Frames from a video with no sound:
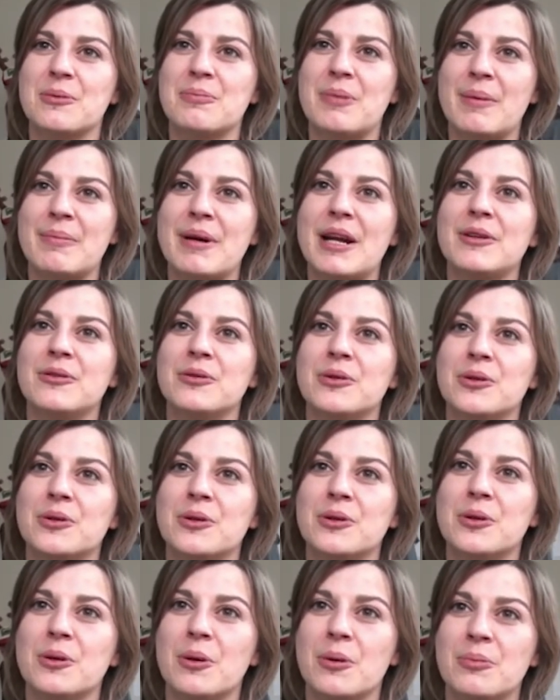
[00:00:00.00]
pas mal
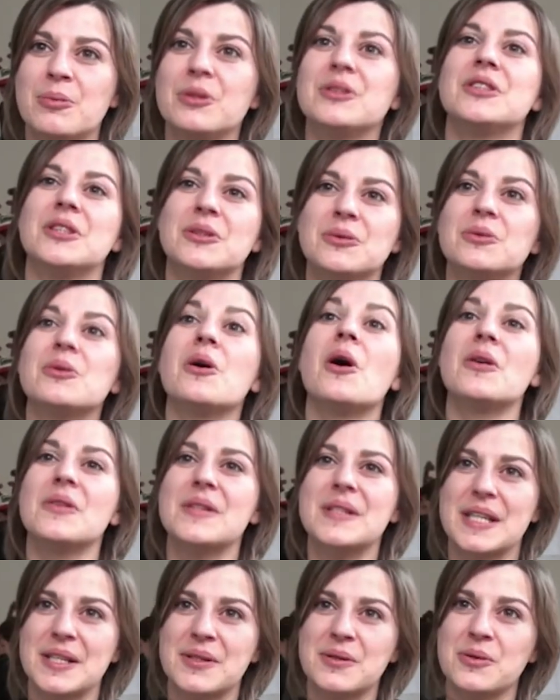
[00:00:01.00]
de petites ou
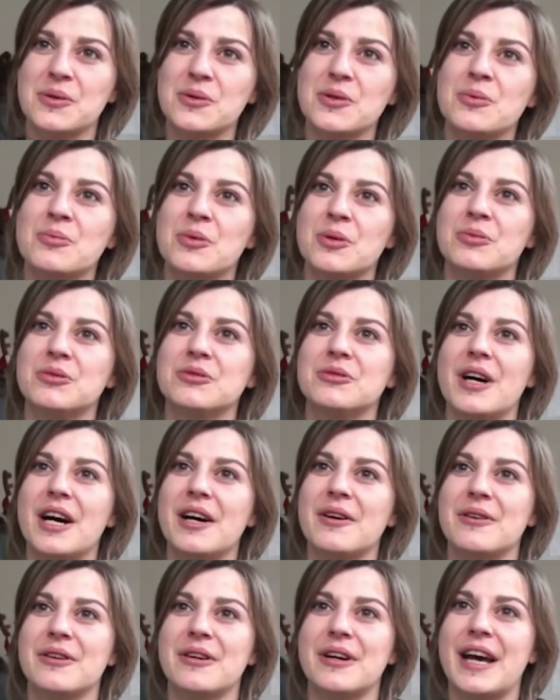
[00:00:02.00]
grandes excuses pour
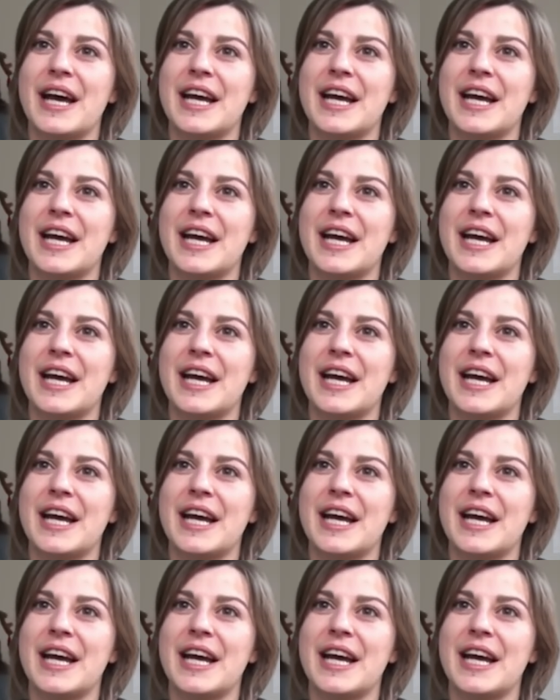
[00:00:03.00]
pouvoir euh,